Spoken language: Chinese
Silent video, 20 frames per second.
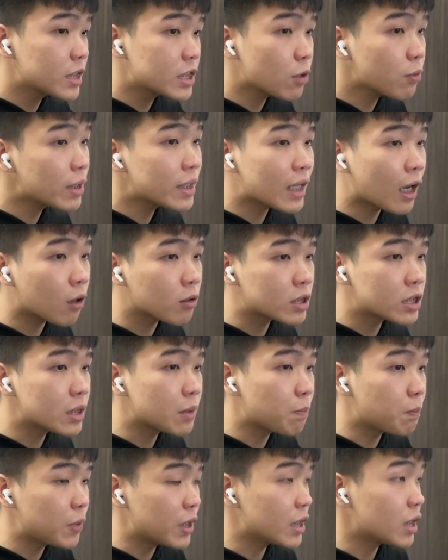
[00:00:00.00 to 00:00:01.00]
这会导
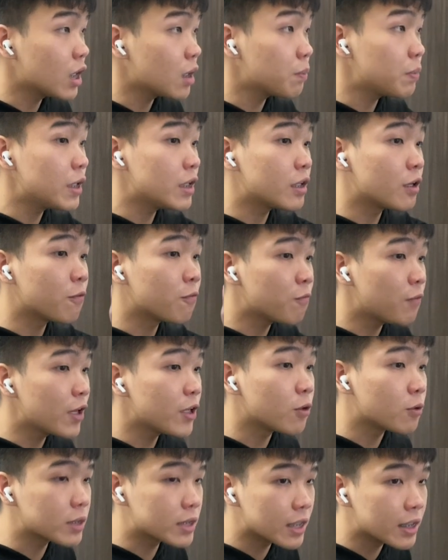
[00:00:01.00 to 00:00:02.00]
致比特币的费
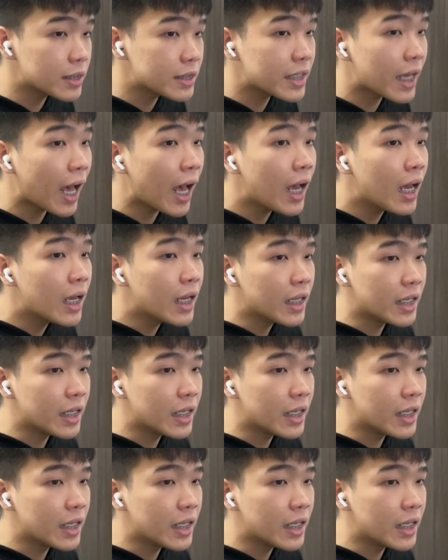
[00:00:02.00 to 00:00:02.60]
用增加，